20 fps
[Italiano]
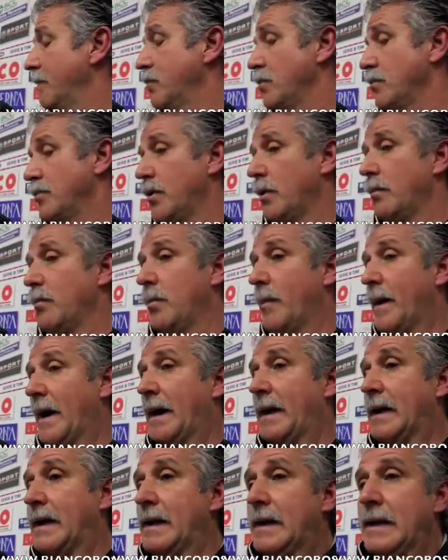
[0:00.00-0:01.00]
purtroppo
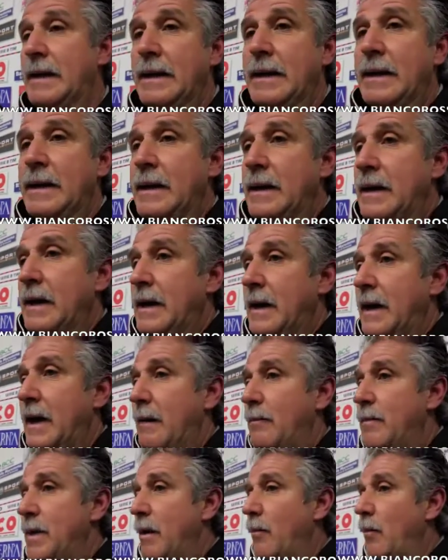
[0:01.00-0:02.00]
magari
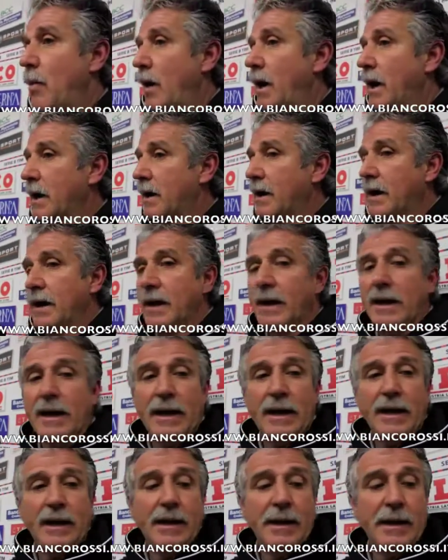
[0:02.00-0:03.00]
abbiamo
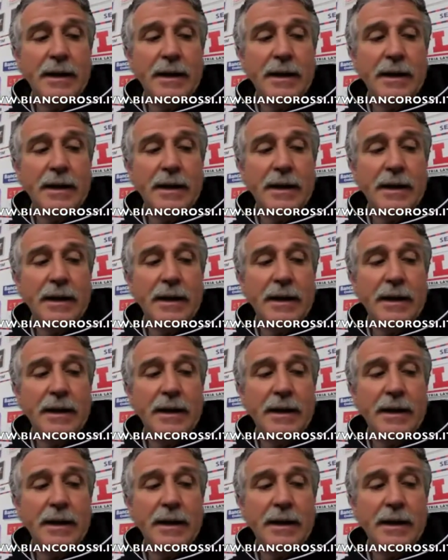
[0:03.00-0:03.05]
anche